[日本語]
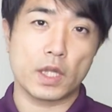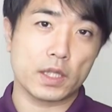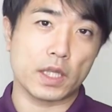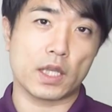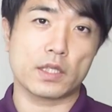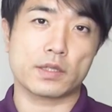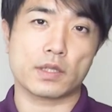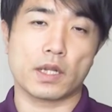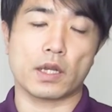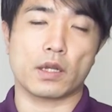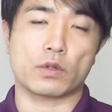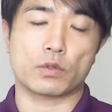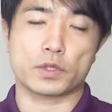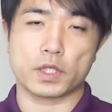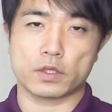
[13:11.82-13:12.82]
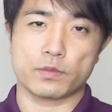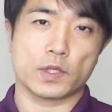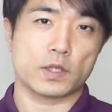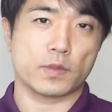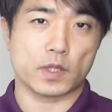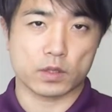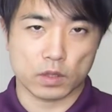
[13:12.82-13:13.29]
ね体質からご説
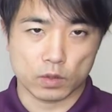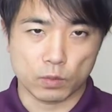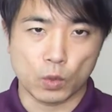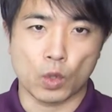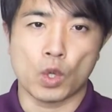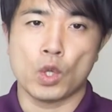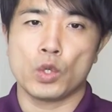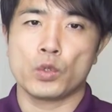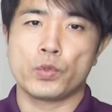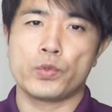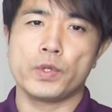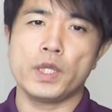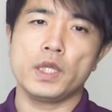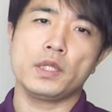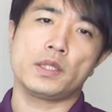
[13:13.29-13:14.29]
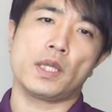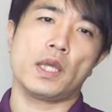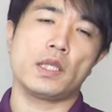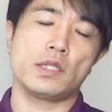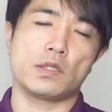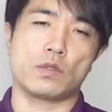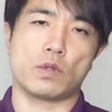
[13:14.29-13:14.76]
明しますけども、不妊
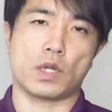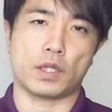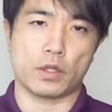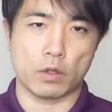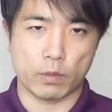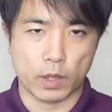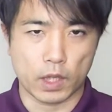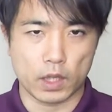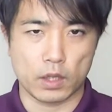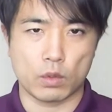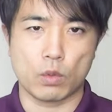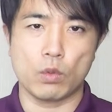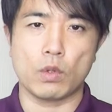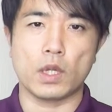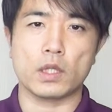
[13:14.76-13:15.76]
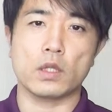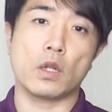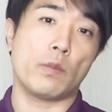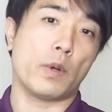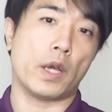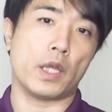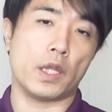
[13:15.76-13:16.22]
体質の方の場合、この方
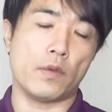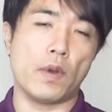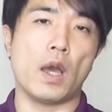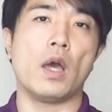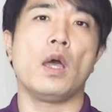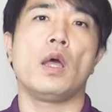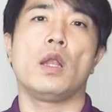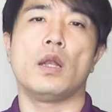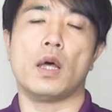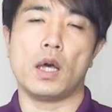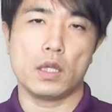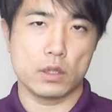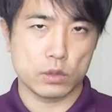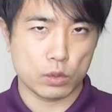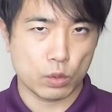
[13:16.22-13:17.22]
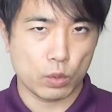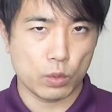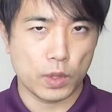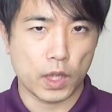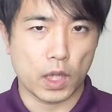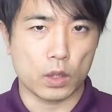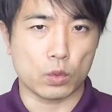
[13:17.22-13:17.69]
の場合には卵巣
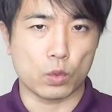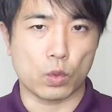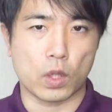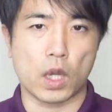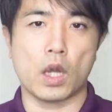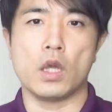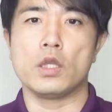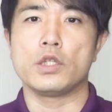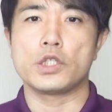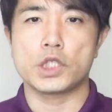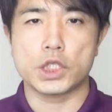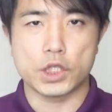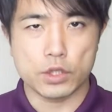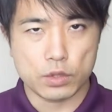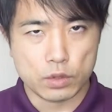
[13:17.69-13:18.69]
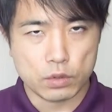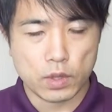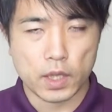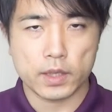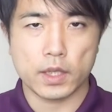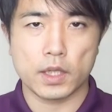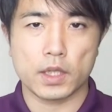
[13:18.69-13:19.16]
であるとか子宮の
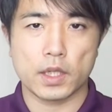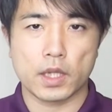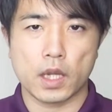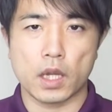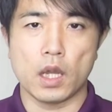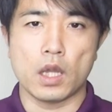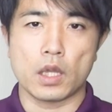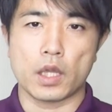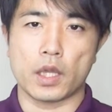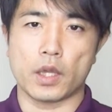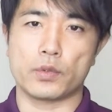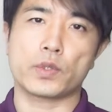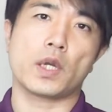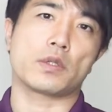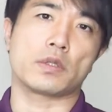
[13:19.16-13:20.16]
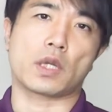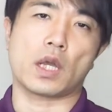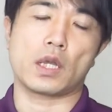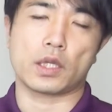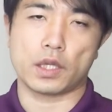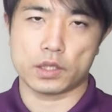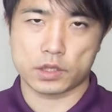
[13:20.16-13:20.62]
働きが深く
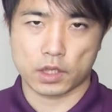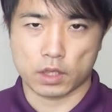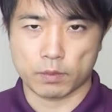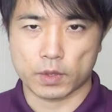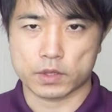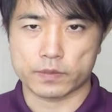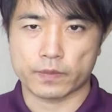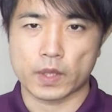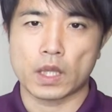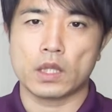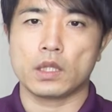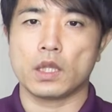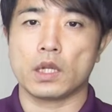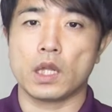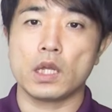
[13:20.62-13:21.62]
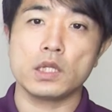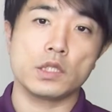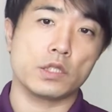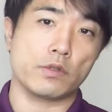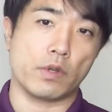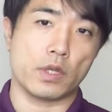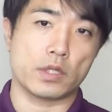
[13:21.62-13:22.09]
関係してきます。で卵
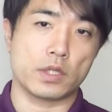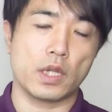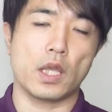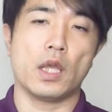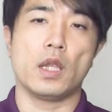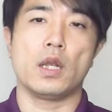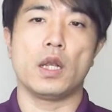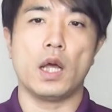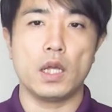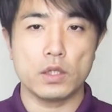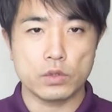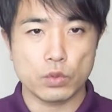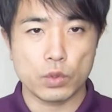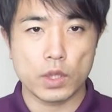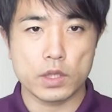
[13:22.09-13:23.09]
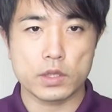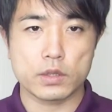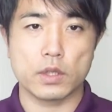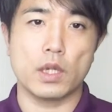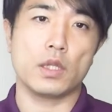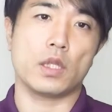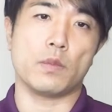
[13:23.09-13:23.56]
子はですね卵巣で
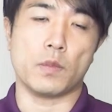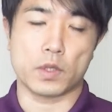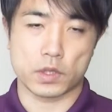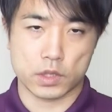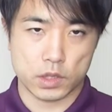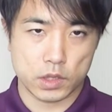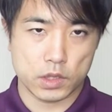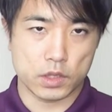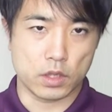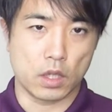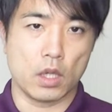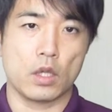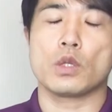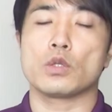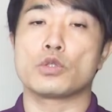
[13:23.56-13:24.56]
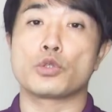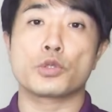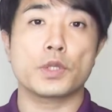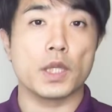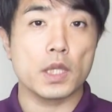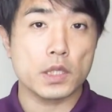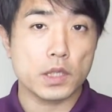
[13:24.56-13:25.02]
作られていますし、受
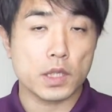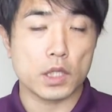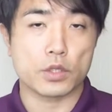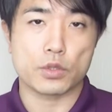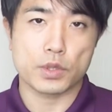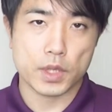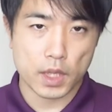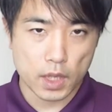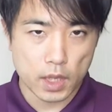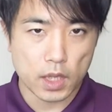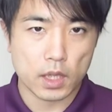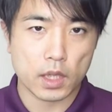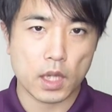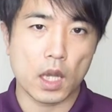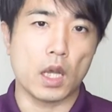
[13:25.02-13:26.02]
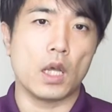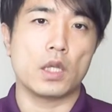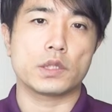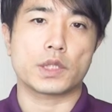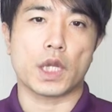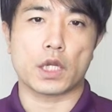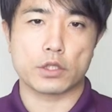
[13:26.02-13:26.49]
精した受精卵が
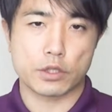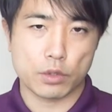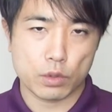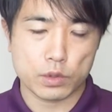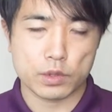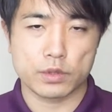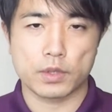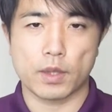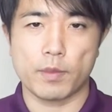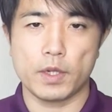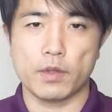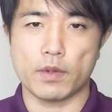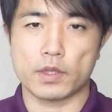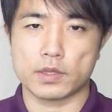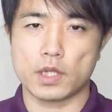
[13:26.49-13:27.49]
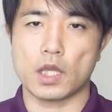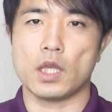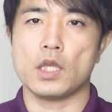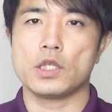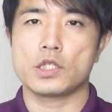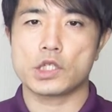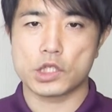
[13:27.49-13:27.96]
着床するためにはですね
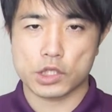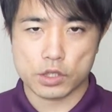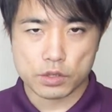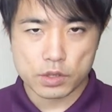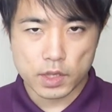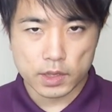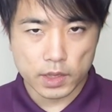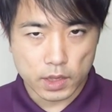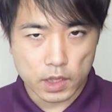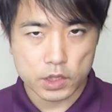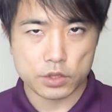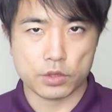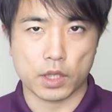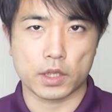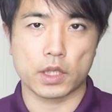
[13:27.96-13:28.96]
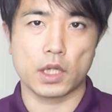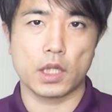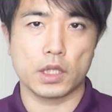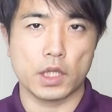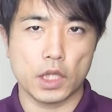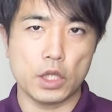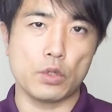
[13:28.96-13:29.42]
子宮が正しく働
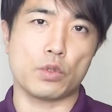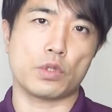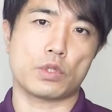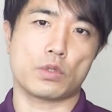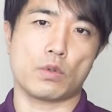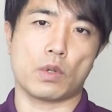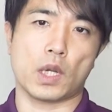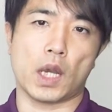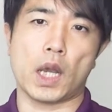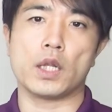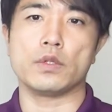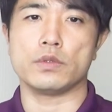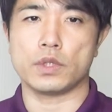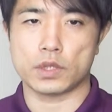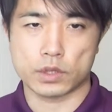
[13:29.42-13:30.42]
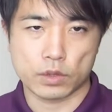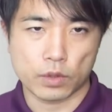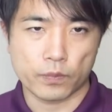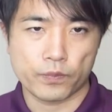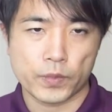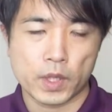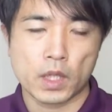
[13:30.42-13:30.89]
いている必要があるんです
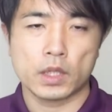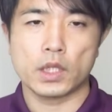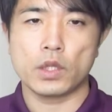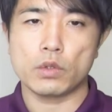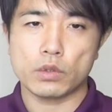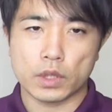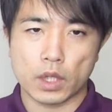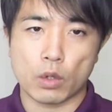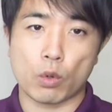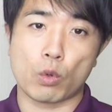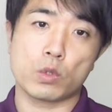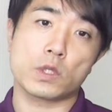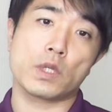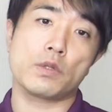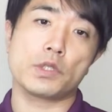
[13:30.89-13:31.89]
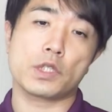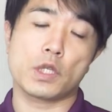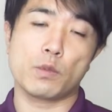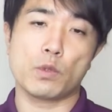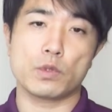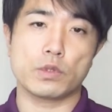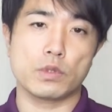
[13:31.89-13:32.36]
よ。でよくねお子さんを
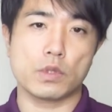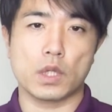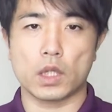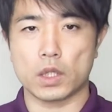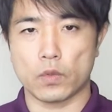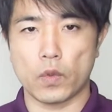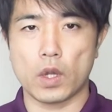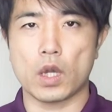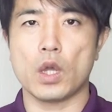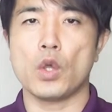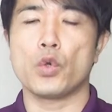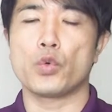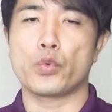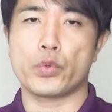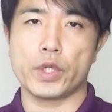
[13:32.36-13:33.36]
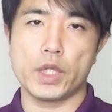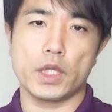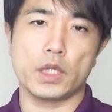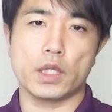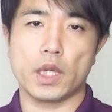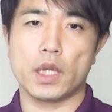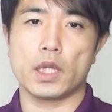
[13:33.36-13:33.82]
希望する方は不
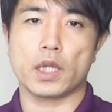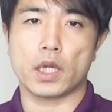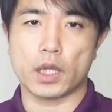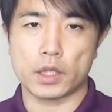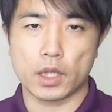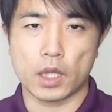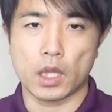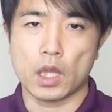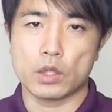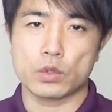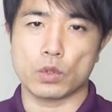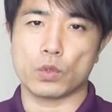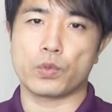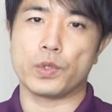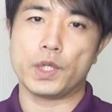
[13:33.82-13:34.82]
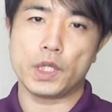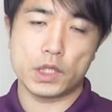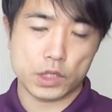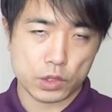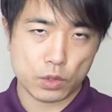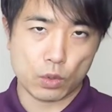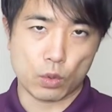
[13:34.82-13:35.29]
妊外来でその不
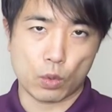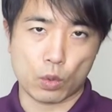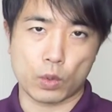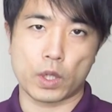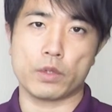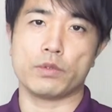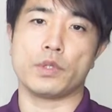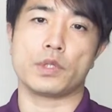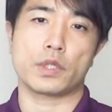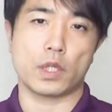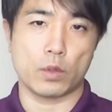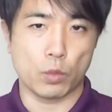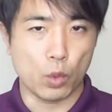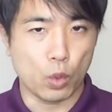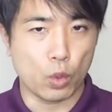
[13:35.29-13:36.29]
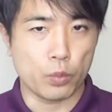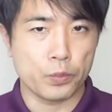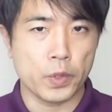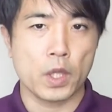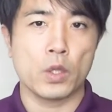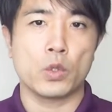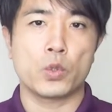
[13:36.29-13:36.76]
妊治療を行うんですけども、
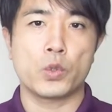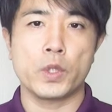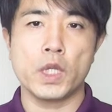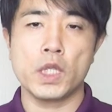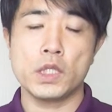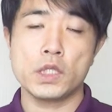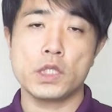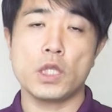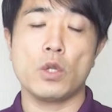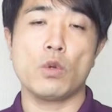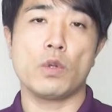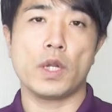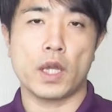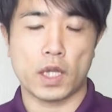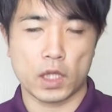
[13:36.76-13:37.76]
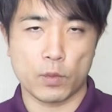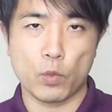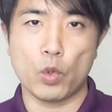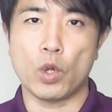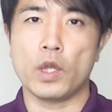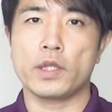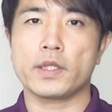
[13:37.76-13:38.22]
不妊治療の中で
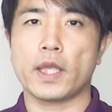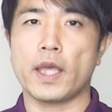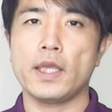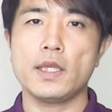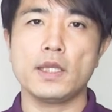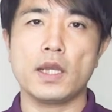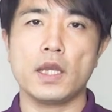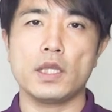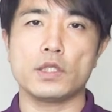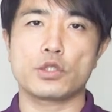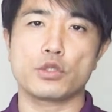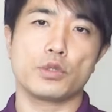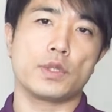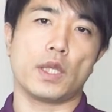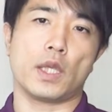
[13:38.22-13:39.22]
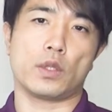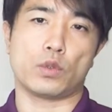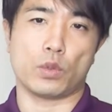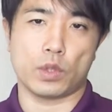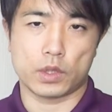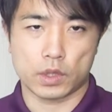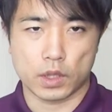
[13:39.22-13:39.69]
も体外受精
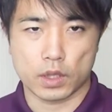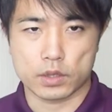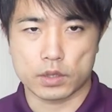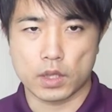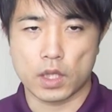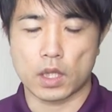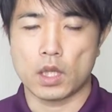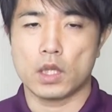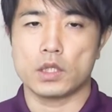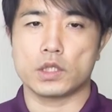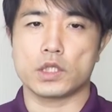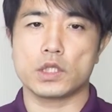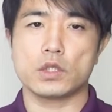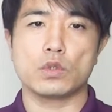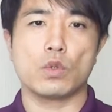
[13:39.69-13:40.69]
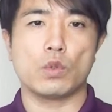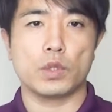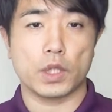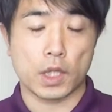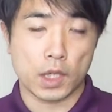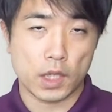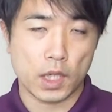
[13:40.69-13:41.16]
といってですね人工
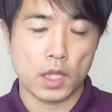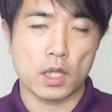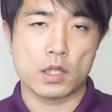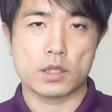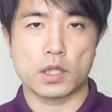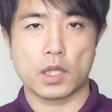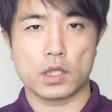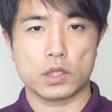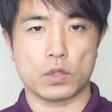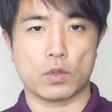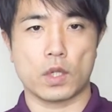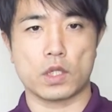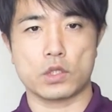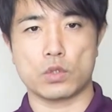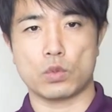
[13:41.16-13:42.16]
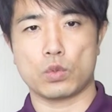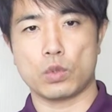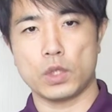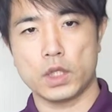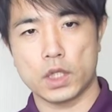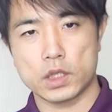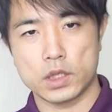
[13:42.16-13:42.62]
的にね精子と卵子を
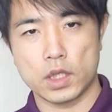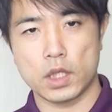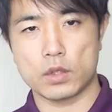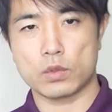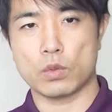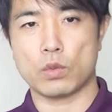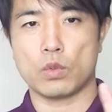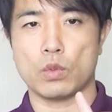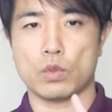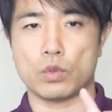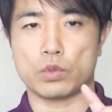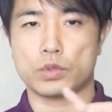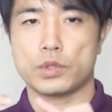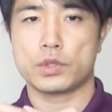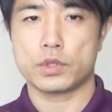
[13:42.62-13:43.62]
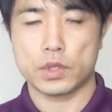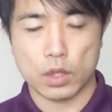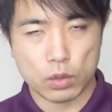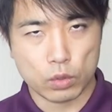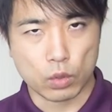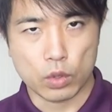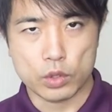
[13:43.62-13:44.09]
取り出してそのくっつ
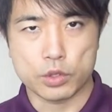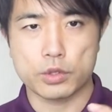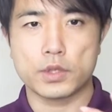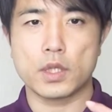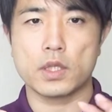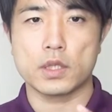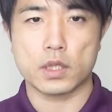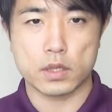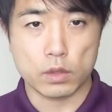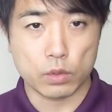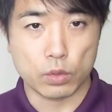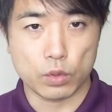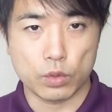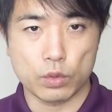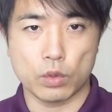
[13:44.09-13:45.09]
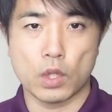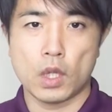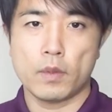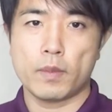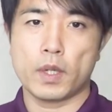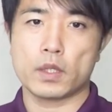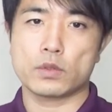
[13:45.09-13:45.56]
けると受精させるという、
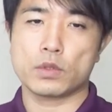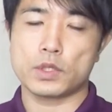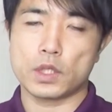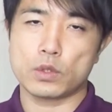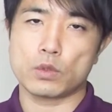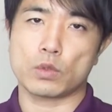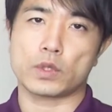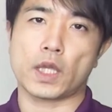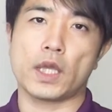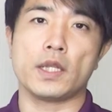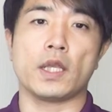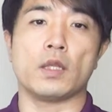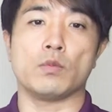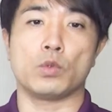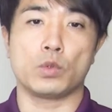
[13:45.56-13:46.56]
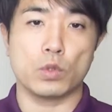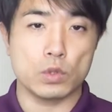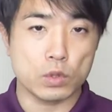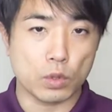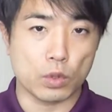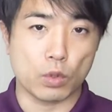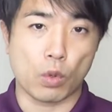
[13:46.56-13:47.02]
まあ、そしてその体内に戻
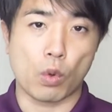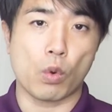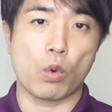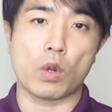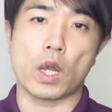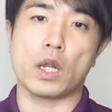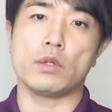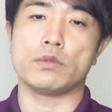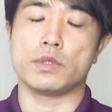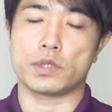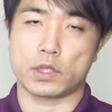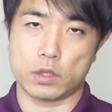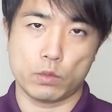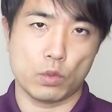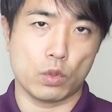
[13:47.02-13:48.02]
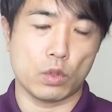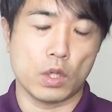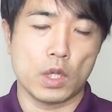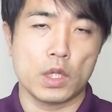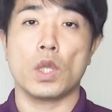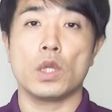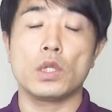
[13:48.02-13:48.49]
すという方法があるんですけども、
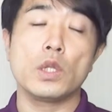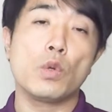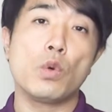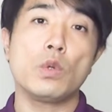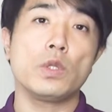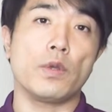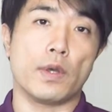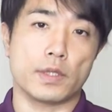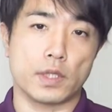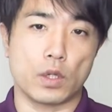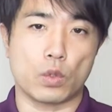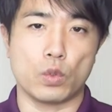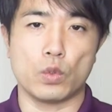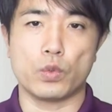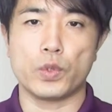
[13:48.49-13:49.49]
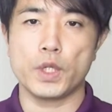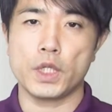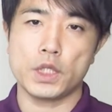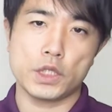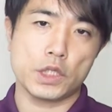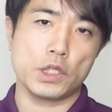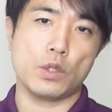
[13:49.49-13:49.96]
日本ではですねこの不
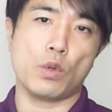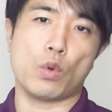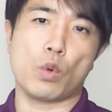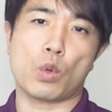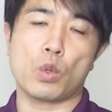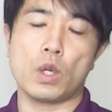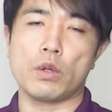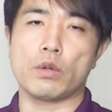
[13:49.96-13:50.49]
妊治療を行